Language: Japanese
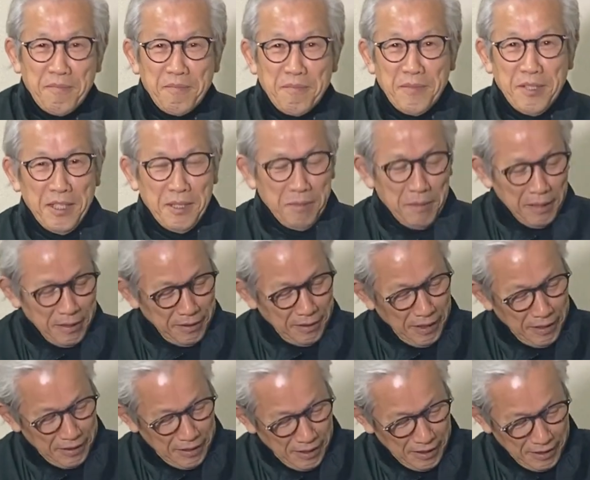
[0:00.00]
右
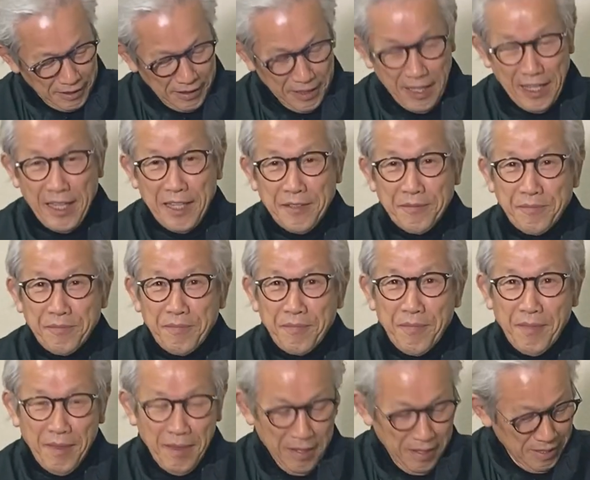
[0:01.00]
バッターに対して、
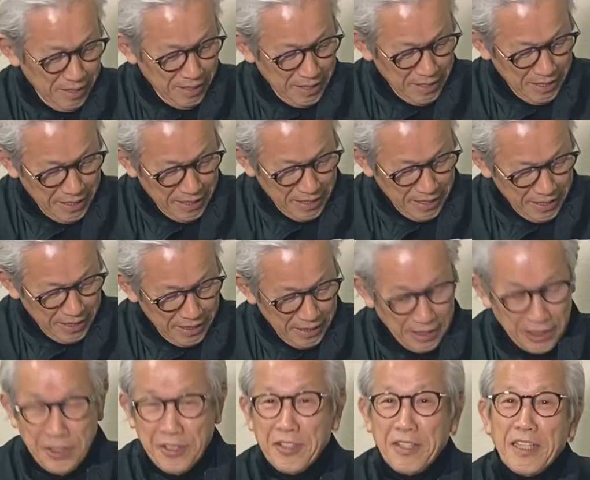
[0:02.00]

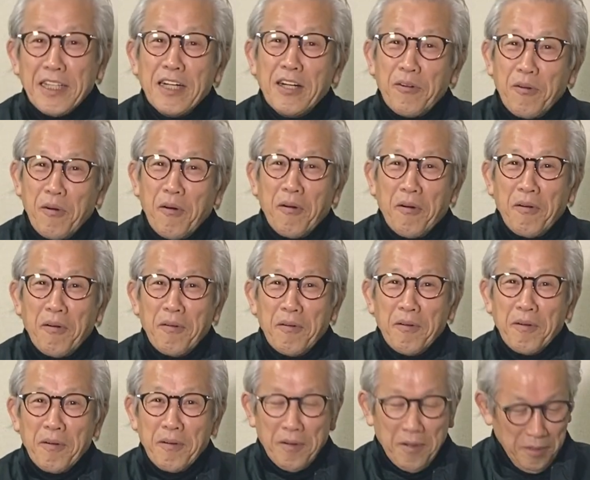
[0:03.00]
えー、一塁側を、
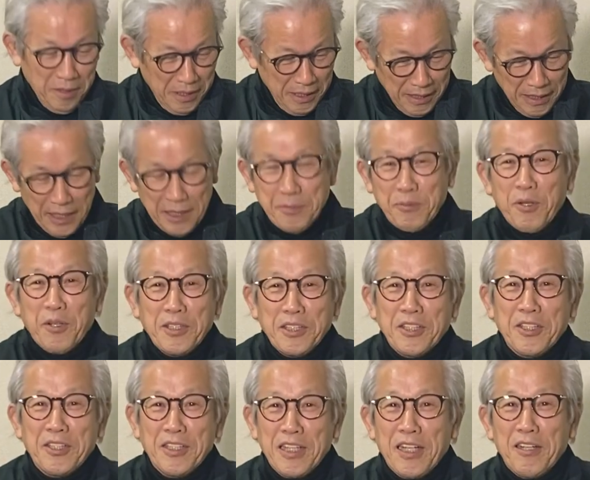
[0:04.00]
左も
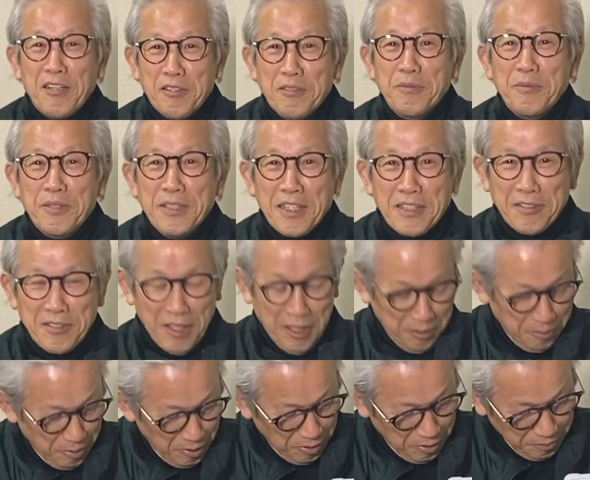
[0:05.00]
一塁側を踏むんですけ
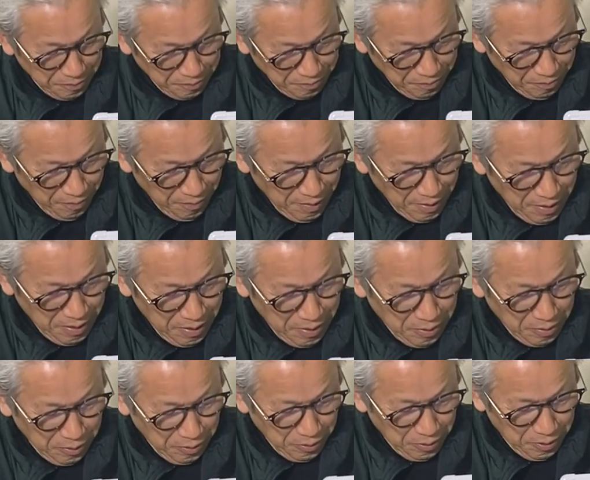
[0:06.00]
ども、
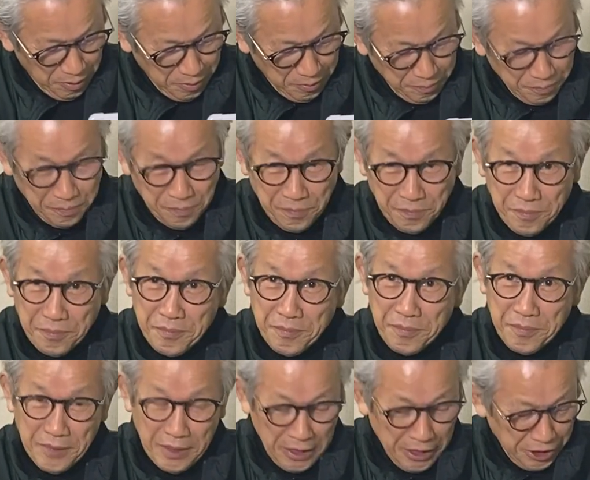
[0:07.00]
この
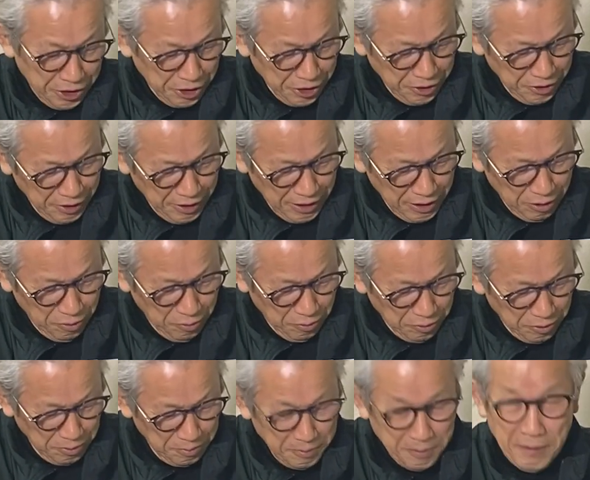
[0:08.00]
一塁側
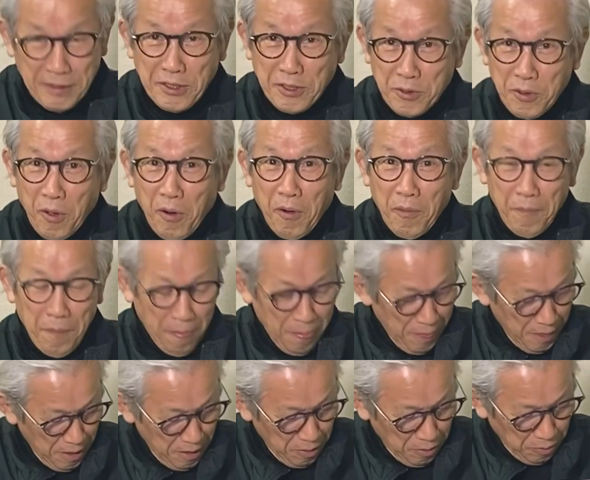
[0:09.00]
を踏みますと、
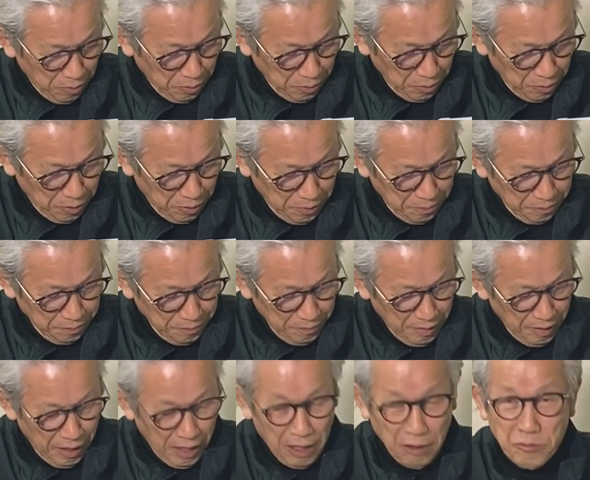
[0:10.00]
この
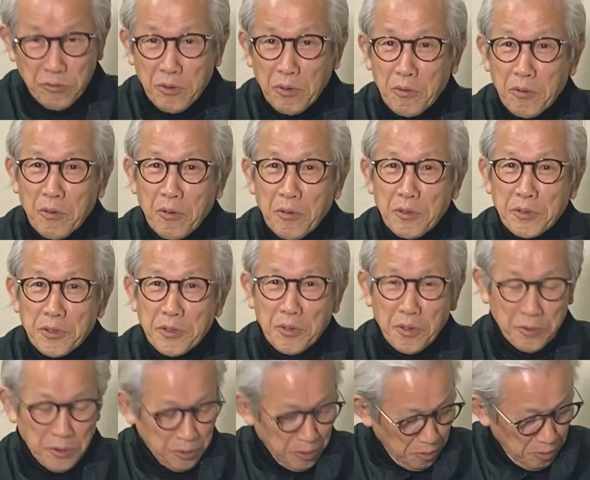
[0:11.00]
アウトコース
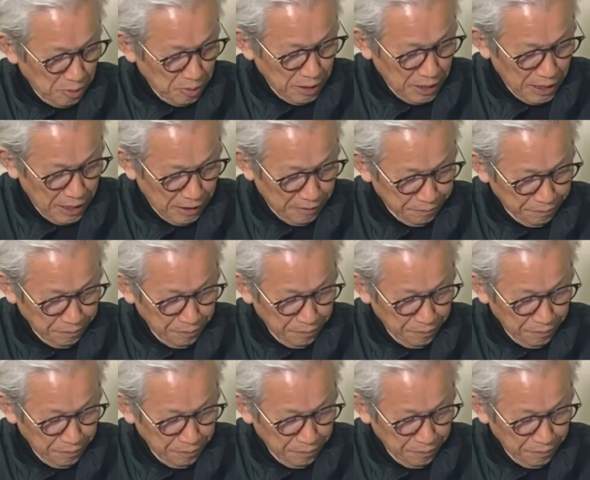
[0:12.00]
のゾーンが